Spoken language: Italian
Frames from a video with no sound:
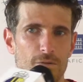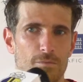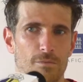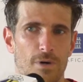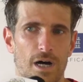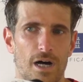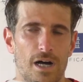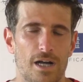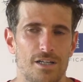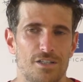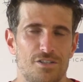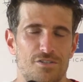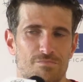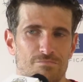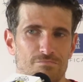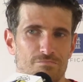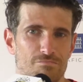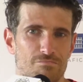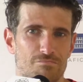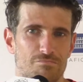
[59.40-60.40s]
Ma,
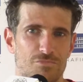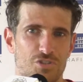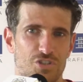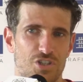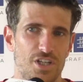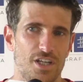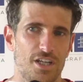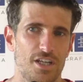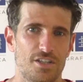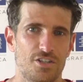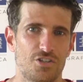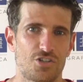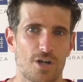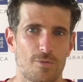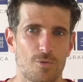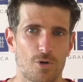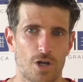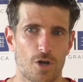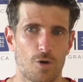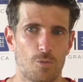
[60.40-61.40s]
mm, sì, diciamo che